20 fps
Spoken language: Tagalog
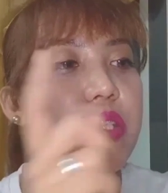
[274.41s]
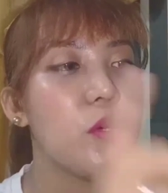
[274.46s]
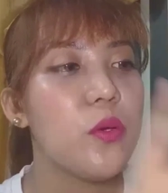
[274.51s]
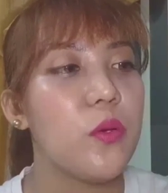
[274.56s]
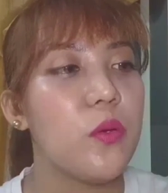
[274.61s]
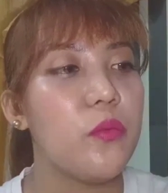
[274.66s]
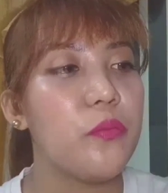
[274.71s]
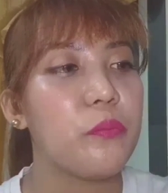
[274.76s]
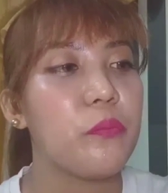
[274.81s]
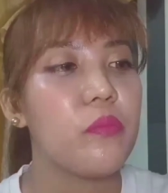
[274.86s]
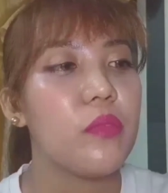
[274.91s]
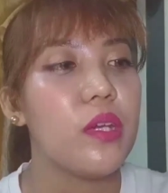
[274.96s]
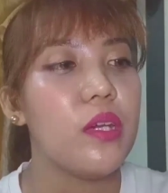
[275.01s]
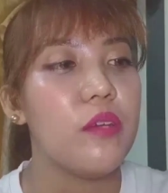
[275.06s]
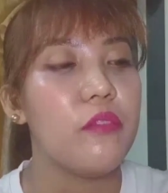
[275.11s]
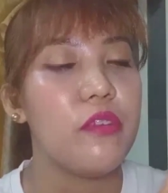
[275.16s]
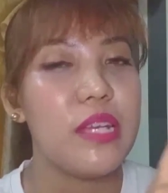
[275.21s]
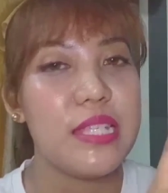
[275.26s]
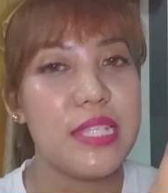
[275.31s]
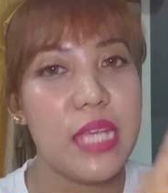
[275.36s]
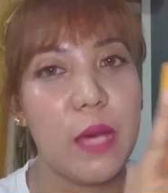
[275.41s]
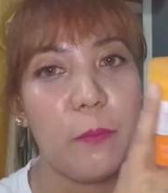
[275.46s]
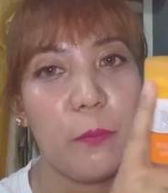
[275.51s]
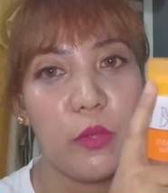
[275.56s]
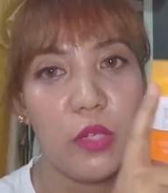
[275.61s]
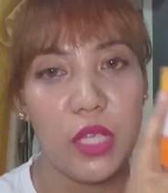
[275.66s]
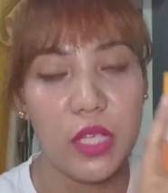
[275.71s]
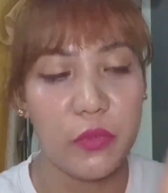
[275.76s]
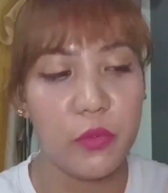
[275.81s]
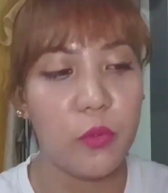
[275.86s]
So, for
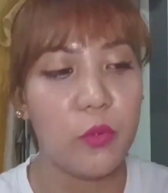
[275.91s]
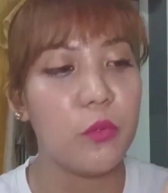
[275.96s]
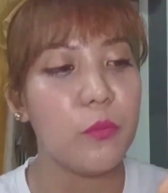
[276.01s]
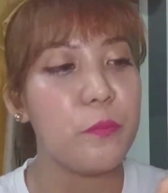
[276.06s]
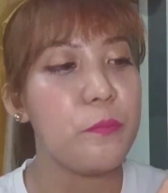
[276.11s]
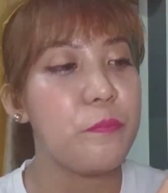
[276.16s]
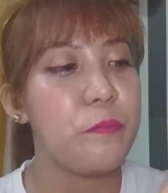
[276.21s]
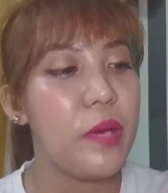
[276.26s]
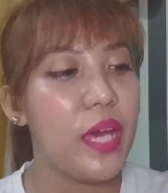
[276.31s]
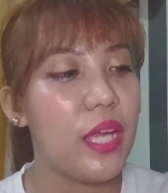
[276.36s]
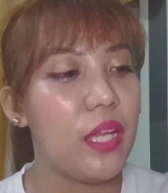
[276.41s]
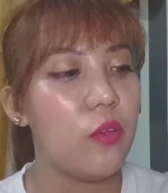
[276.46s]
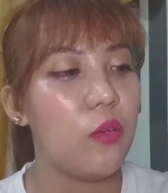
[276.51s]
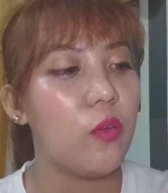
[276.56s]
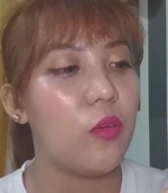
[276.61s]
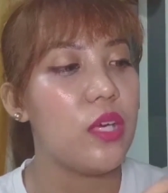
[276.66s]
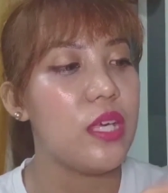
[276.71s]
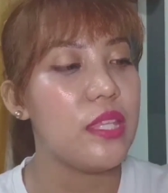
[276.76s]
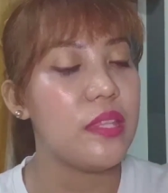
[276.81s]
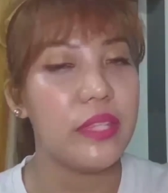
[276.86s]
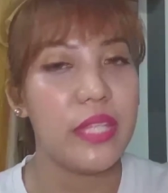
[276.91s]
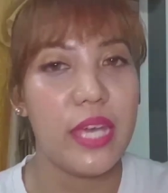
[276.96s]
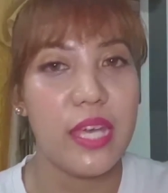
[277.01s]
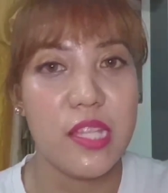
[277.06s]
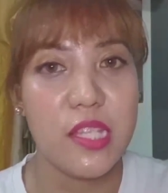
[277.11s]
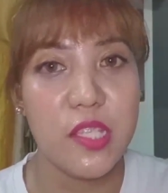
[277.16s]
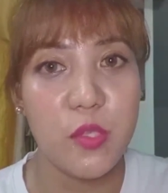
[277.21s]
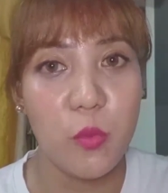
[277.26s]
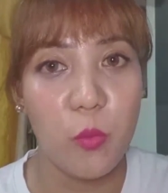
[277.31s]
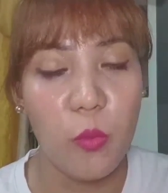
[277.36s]
example, itong Bello
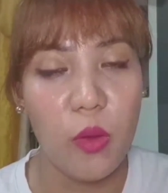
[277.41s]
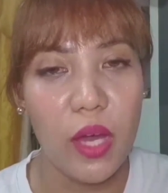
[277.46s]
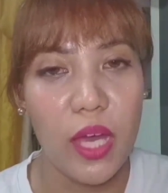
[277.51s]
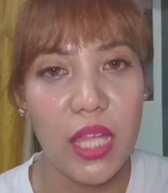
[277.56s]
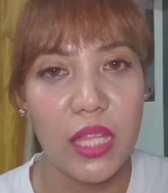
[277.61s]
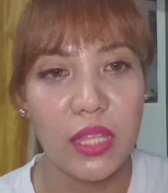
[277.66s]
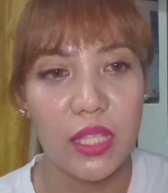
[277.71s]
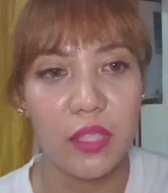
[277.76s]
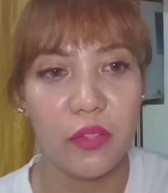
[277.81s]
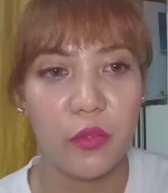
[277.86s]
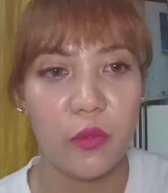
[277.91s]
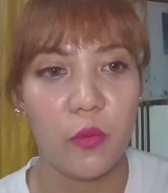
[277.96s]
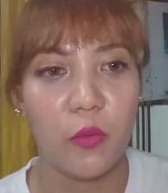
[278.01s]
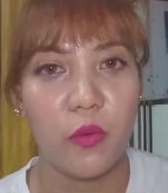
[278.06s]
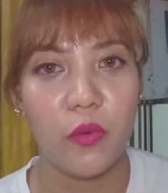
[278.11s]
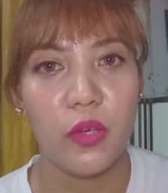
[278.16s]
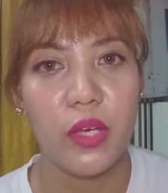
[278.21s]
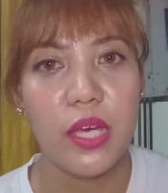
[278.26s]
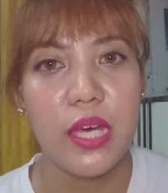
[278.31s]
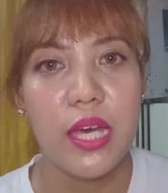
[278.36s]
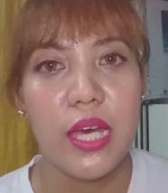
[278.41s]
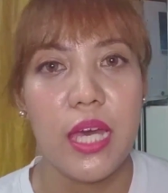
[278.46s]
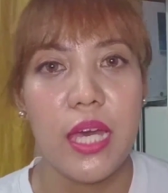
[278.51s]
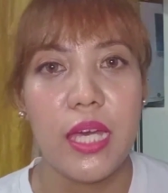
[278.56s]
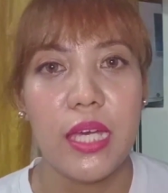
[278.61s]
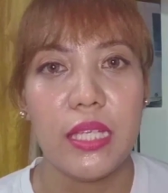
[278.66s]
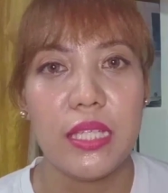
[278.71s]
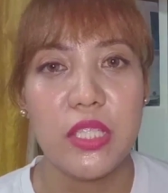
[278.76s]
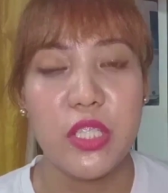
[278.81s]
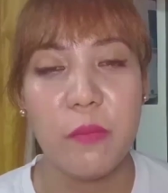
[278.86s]
Intense White na to,
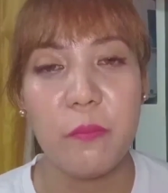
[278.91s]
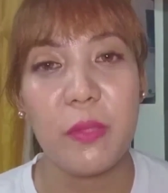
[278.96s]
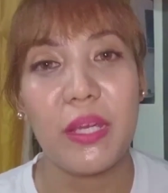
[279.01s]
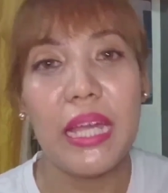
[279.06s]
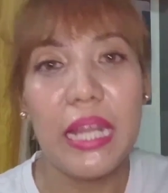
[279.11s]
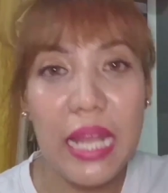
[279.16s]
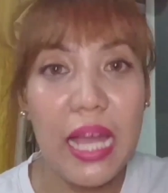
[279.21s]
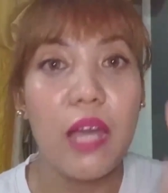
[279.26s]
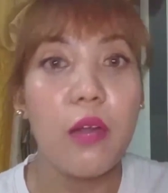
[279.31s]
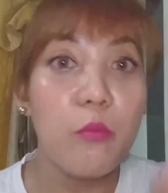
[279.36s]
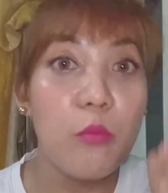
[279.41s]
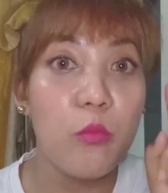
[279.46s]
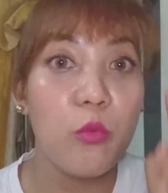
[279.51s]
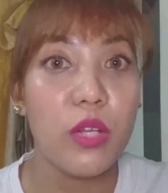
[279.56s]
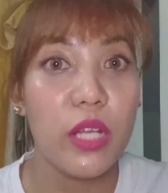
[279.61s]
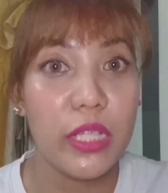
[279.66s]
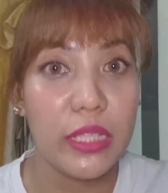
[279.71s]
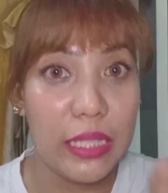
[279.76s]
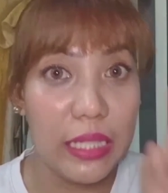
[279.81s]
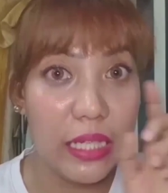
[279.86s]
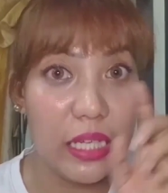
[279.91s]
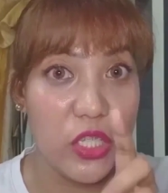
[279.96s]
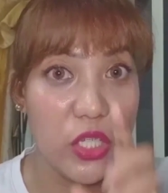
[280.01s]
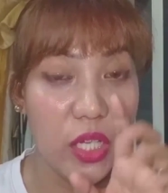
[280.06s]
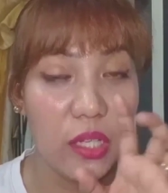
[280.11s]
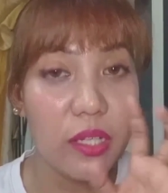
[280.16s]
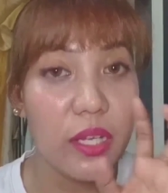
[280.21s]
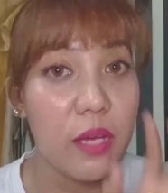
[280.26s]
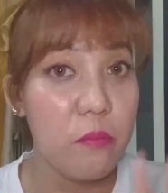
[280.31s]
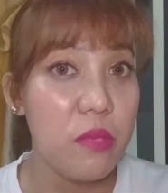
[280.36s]
Siyempre, kailangan mo muna talaga
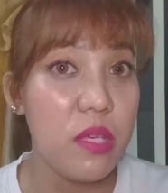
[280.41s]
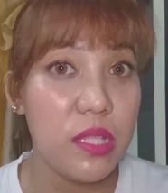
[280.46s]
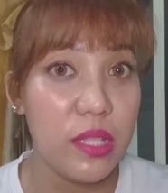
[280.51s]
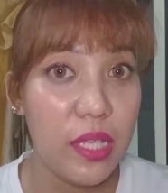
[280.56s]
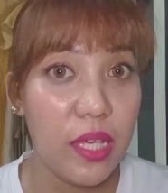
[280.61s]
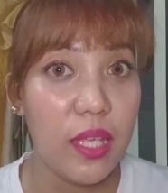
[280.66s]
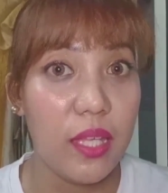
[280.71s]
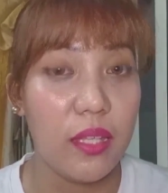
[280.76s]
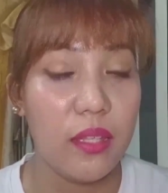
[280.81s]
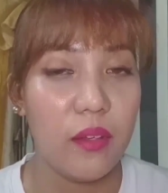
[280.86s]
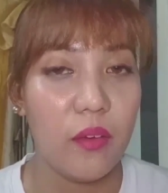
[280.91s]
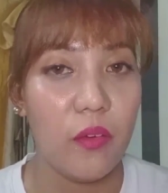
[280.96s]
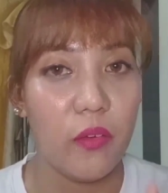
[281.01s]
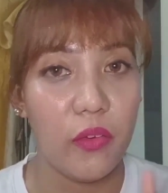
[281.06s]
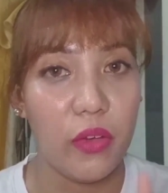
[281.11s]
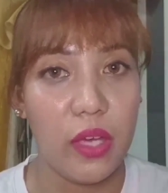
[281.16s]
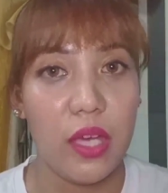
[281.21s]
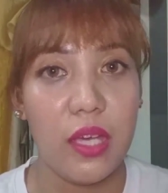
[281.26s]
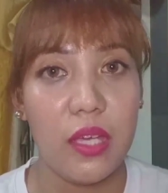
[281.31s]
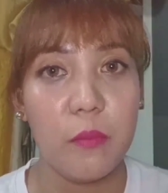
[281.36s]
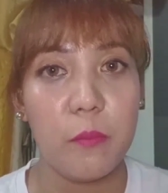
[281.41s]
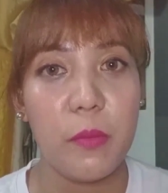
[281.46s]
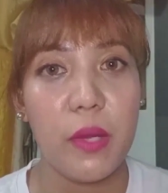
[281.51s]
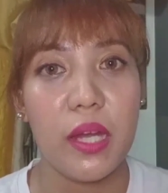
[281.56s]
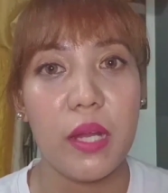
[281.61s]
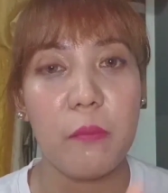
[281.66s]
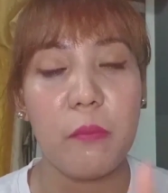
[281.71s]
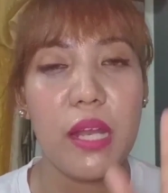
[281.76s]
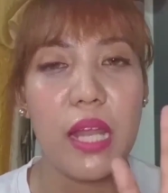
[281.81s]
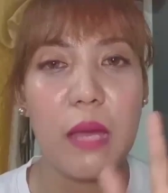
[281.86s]
siyang ganitin, okay?
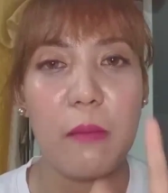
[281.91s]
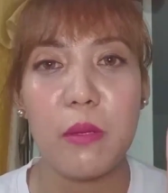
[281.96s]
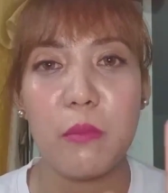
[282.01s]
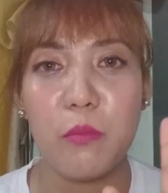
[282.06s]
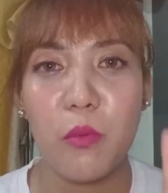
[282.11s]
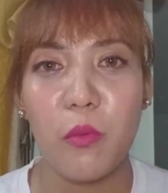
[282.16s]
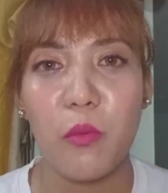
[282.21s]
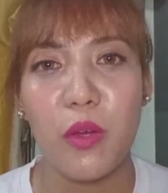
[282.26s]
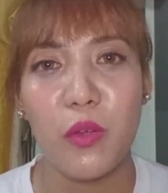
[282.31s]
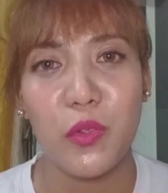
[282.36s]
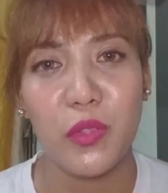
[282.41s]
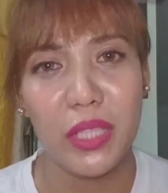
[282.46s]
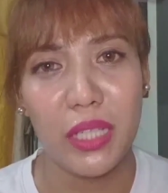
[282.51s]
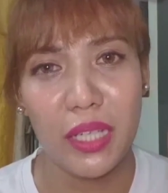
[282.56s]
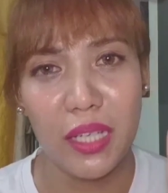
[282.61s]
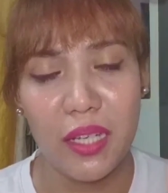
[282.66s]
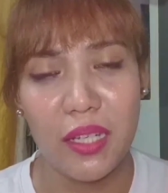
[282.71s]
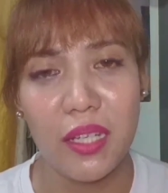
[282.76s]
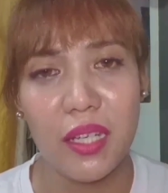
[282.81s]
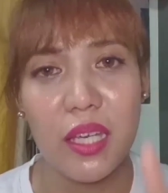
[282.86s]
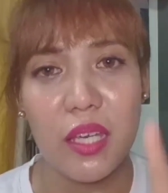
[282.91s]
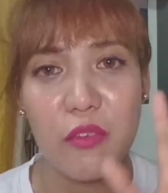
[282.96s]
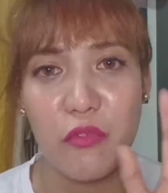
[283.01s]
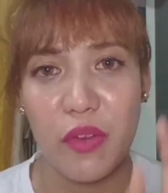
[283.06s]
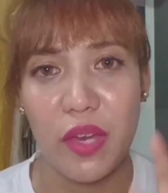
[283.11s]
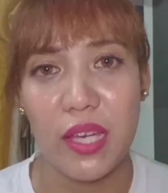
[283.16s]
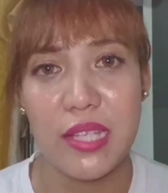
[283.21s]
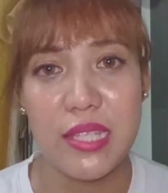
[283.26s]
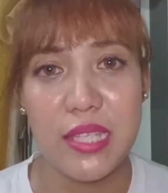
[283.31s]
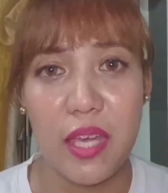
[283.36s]
Para malaman mo kung ano talaga naging
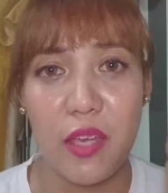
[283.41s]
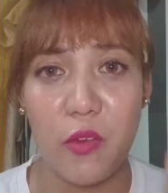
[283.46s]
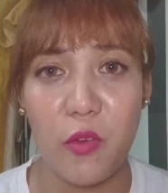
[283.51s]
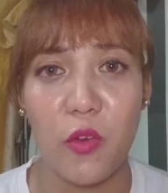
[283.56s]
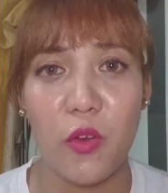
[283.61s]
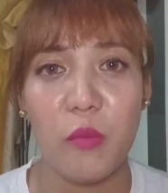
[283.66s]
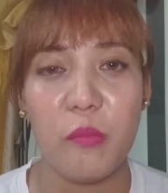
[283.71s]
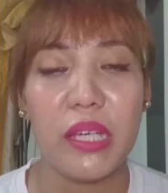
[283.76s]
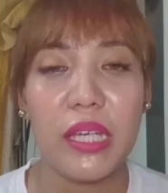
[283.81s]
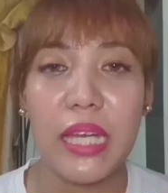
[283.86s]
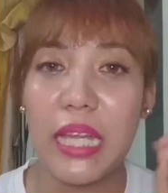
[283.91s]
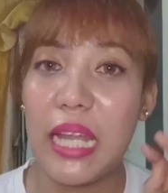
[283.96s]
effect sa'yo.